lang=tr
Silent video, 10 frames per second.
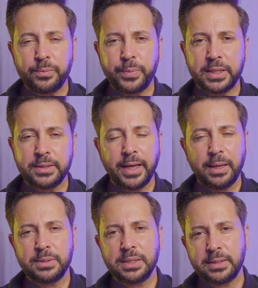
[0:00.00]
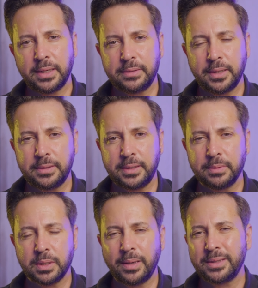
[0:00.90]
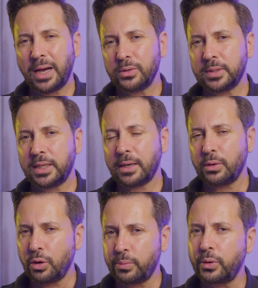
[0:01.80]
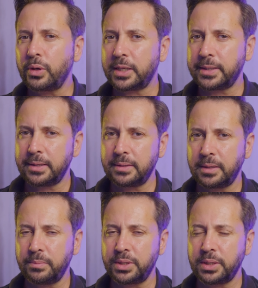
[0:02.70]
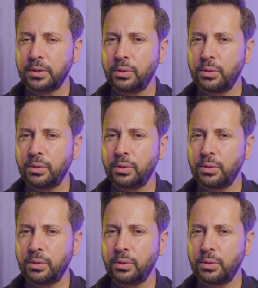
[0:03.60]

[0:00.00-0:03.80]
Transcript: FPS'te hepsini test ettiğim zaman daha önce zaten GoPro'yu da test etmiştik.